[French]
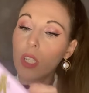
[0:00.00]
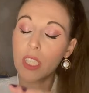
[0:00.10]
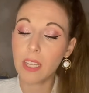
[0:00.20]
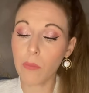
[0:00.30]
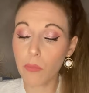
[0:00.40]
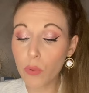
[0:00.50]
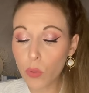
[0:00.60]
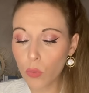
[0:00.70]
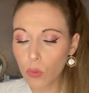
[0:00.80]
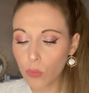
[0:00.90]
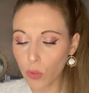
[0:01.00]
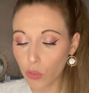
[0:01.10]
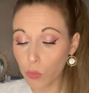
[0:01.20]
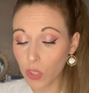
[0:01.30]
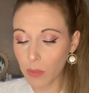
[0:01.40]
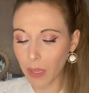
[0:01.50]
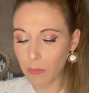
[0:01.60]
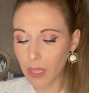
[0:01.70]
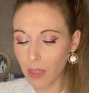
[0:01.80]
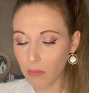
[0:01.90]
J'aime beaucoup. Franchement, j'aimerais
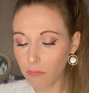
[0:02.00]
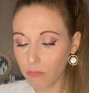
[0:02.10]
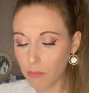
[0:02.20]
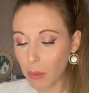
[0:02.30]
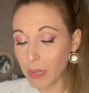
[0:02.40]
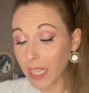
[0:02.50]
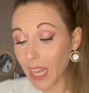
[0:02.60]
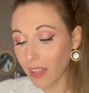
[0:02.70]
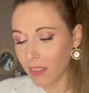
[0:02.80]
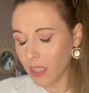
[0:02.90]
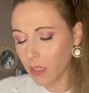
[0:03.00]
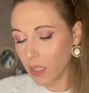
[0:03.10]
bien même les garder